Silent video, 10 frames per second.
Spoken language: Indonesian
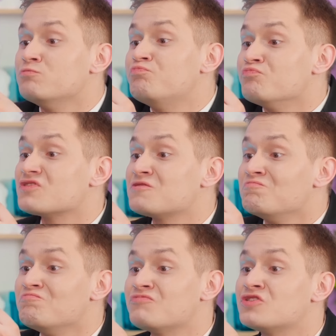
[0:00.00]
Awas
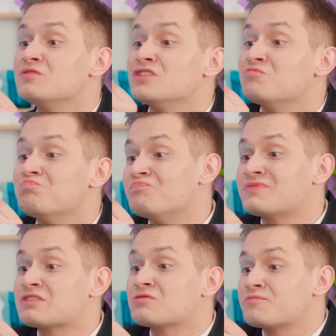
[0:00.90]
aja ya.
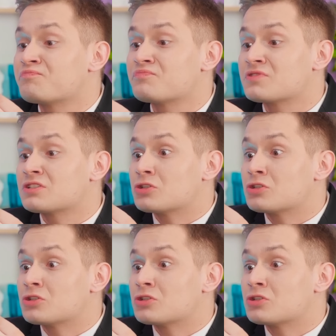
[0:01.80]
Kalau udah